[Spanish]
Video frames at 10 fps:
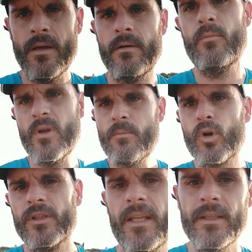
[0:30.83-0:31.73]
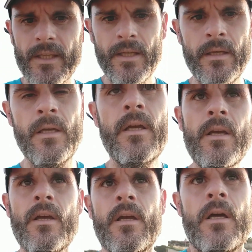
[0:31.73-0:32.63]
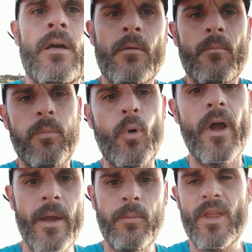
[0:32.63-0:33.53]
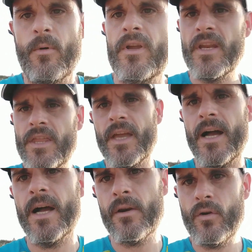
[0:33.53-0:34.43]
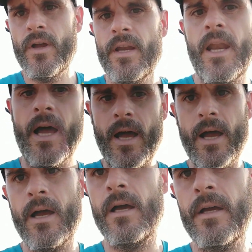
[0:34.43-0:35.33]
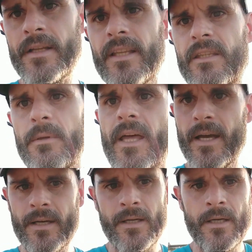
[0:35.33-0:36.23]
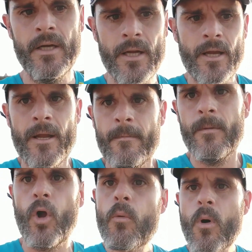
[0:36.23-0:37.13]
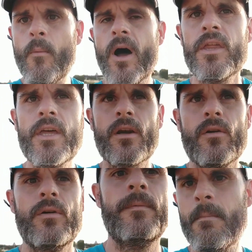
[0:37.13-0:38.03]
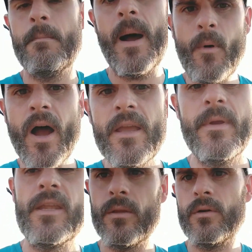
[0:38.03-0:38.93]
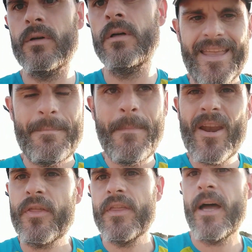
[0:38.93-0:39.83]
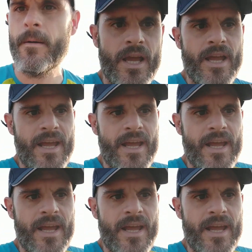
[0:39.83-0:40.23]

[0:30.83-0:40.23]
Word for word: muy importante, pues podemos iniciarnos en, la, en esta actividad. ¿Cómo vamos a hacerlo? Vamos a ir viendo. Velocidad.